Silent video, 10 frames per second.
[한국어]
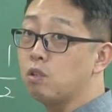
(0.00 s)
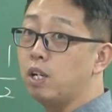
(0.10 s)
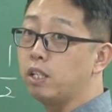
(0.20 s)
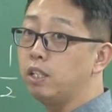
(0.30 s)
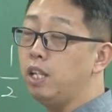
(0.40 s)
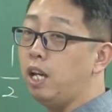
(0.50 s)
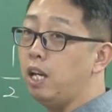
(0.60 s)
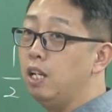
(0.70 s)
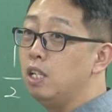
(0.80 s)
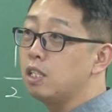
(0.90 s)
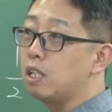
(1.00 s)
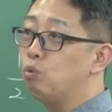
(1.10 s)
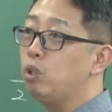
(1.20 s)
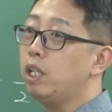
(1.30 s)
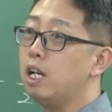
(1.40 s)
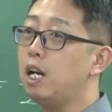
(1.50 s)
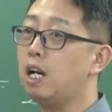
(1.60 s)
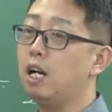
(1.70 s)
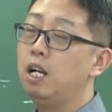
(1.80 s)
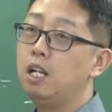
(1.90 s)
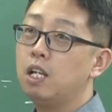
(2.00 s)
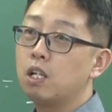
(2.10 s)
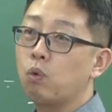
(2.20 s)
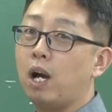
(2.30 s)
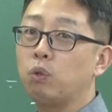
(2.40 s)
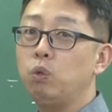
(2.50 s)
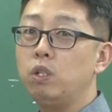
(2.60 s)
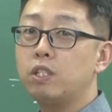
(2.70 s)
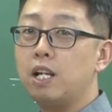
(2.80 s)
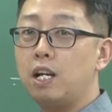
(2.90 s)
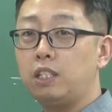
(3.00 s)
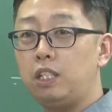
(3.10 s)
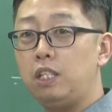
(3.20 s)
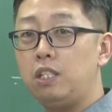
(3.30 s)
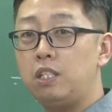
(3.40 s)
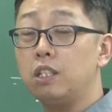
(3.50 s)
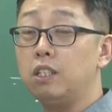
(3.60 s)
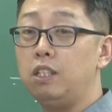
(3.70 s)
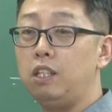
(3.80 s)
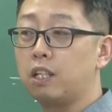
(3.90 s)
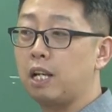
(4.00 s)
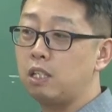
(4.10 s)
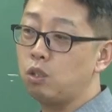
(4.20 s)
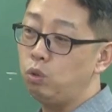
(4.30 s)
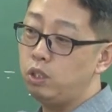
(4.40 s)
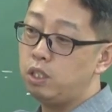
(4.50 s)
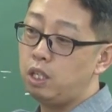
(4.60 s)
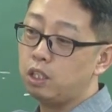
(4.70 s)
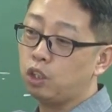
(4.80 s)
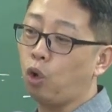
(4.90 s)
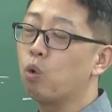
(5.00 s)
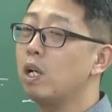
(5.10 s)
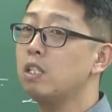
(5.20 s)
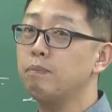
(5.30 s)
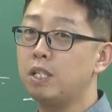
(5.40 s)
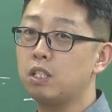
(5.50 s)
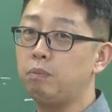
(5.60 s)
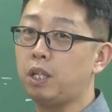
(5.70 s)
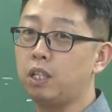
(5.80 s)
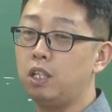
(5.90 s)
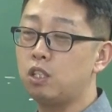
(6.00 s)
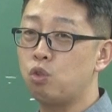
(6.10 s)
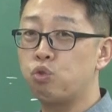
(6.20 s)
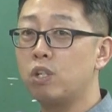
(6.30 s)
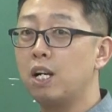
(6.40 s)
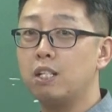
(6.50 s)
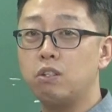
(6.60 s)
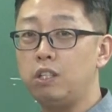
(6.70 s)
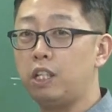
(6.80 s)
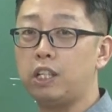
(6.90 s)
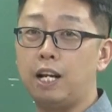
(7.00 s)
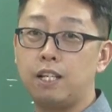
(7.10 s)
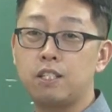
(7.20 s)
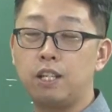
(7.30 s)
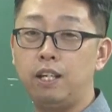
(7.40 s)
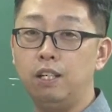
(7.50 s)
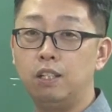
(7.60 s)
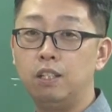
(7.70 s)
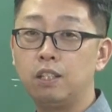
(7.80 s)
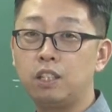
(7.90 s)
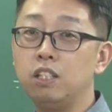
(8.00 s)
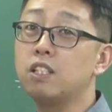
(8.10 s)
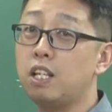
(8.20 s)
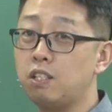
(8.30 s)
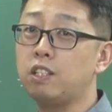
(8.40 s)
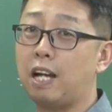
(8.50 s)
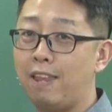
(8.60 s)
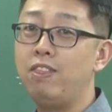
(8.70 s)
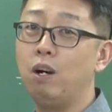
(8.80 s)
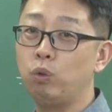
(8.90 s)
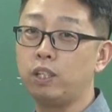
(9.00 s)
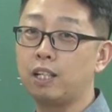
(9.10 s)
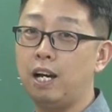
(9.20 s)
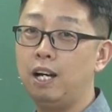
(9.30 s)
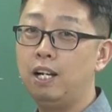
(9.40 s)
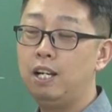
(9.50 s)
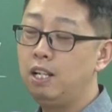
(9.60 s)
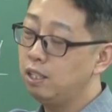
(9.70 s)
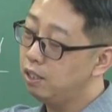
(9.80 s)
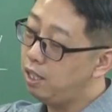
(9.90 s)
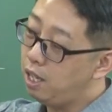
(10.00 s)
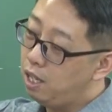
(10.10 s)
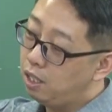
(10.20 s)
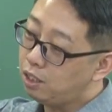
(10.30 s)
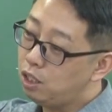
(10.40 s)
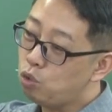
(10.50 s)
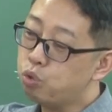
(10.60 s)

라고 하는데 자 우리가 과도현상 이 식을 가지고 이제 결과식만 지금 얘기를 했지 중간과정을 얘기를 안 했잖아요 기능사에서는 이거 안 나오니까 근데 이